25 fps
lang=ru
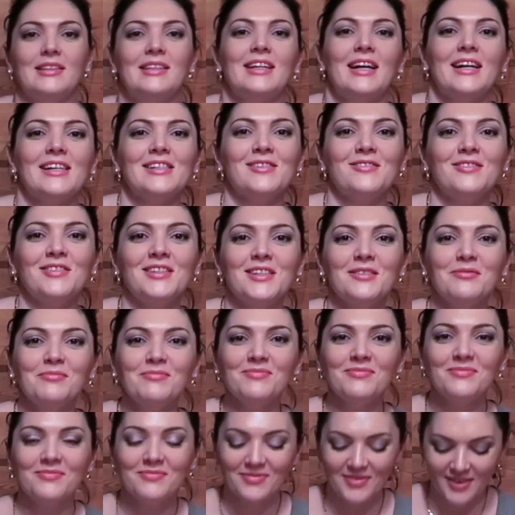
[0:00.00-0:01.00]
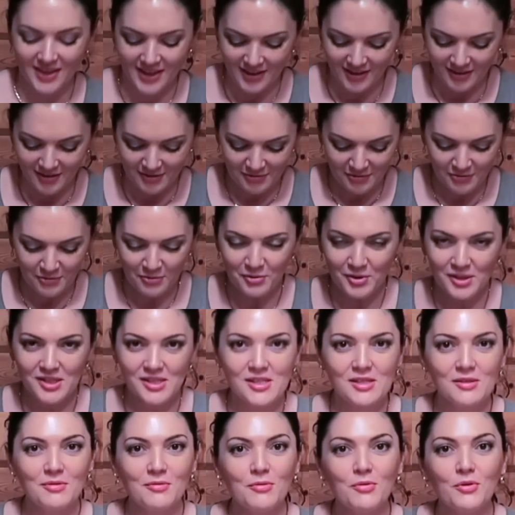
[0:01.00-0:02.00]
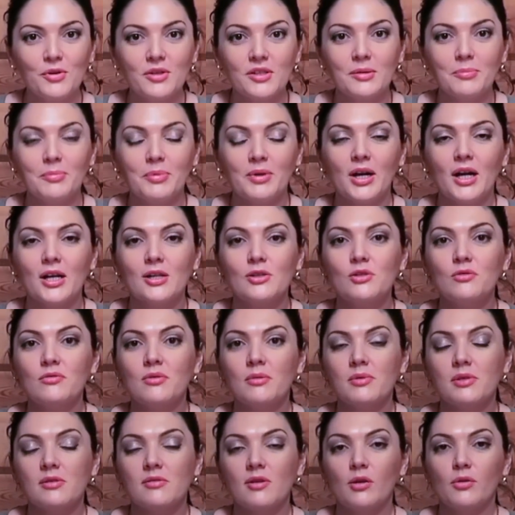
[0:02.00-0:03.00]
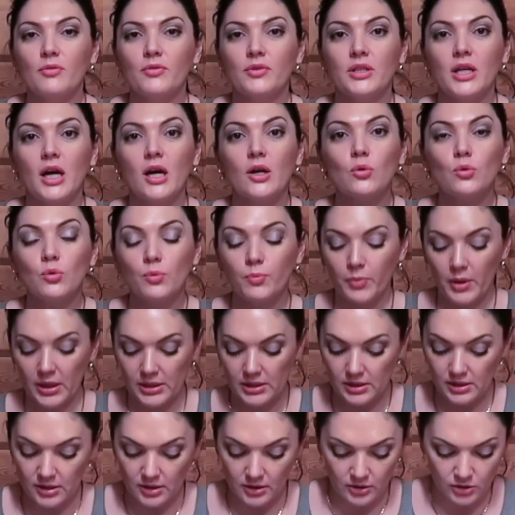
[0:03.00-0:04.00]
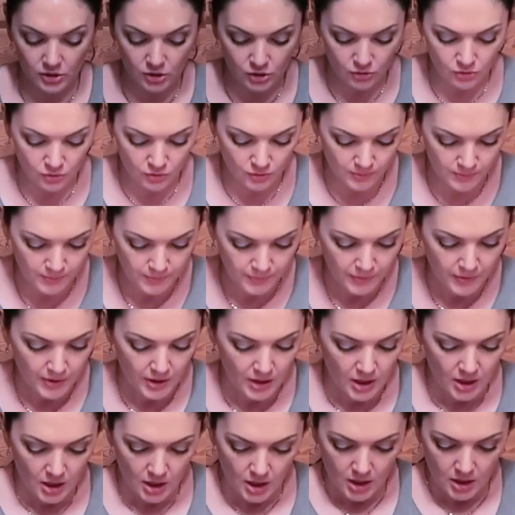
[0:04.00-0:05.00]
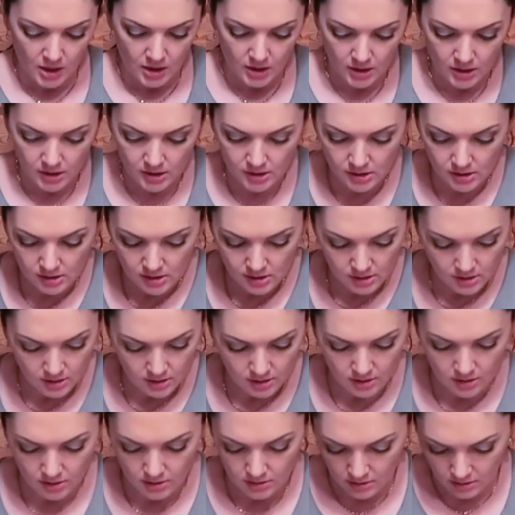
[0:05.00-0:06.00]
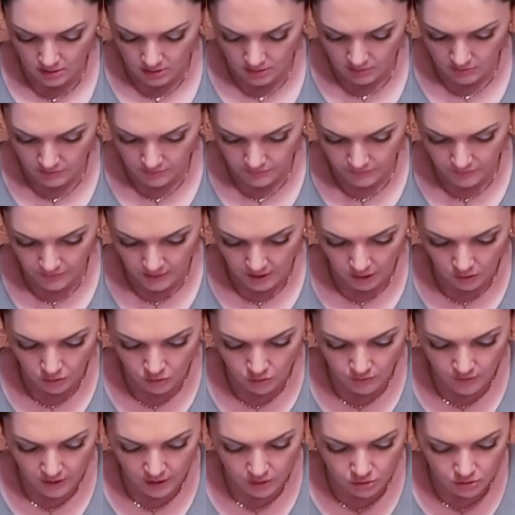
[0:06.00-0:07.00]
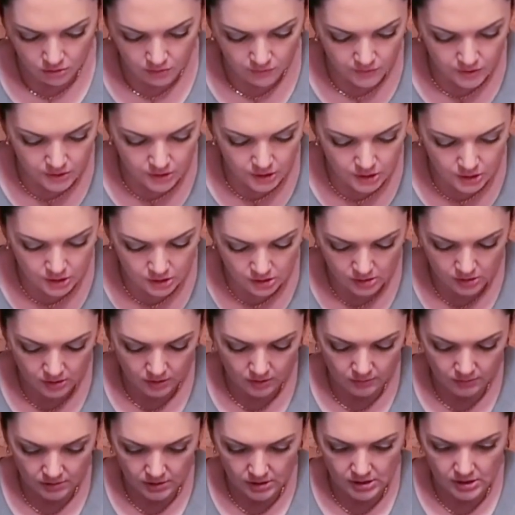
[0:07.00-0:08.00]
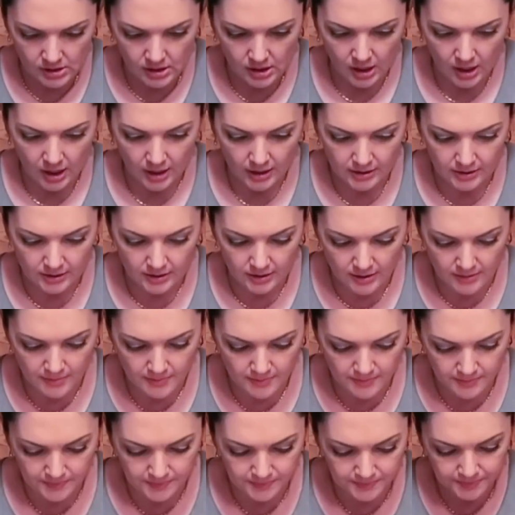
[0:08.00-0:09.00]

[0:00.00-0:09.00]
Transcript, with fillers: Здравствуйте! Вот сегодня покажу вам свою вторую посылочку из эм, такого юридического сайта.